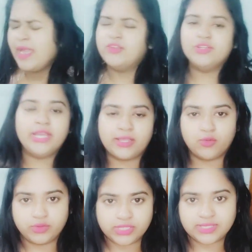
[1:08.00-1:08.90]
एक्चुअली एक दो
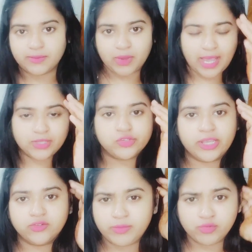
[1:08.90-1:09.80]
दिन से आ चुका है
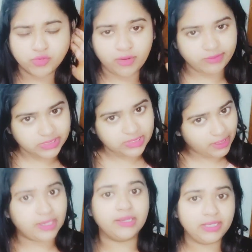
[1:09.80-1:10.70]
तो मैं उसको अनबॉक्सिंग
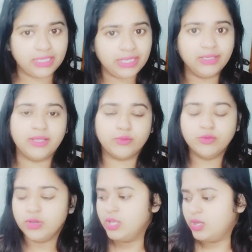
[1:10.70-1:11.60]
की ही नहीं हूँ
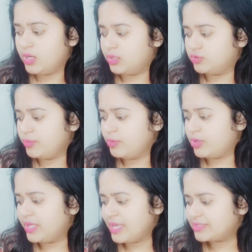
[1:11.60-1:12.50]
तो मैं बोली
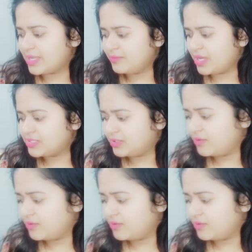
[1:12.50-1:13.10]
कि एक साथ में आ जाते